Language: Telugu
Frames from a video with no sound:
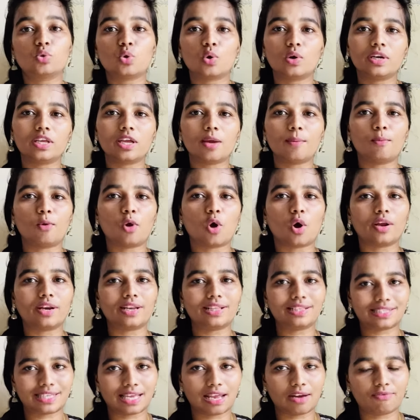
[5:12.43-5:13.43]
సోడియం
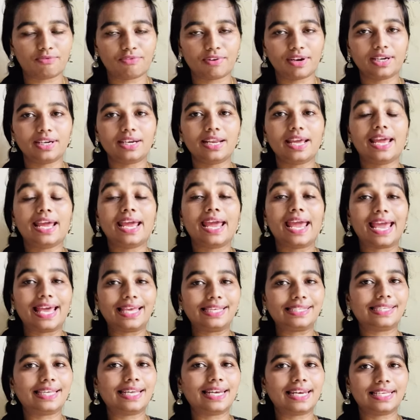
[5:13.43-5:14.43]
లారిల్ సల్ఫేట్
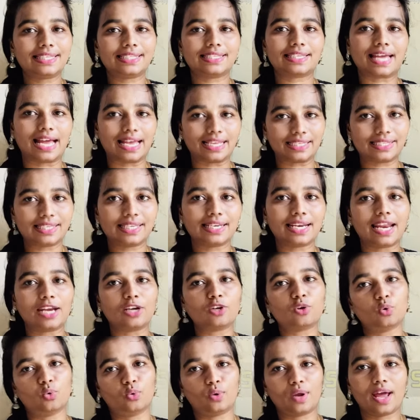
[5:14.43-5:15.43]
ఎస్ఎల్ఎస్ కజిన్
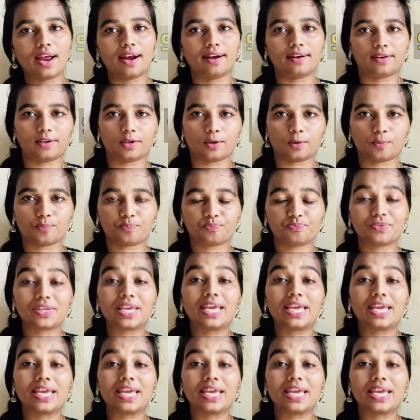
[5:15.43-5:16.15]
అని కూడా అంటారు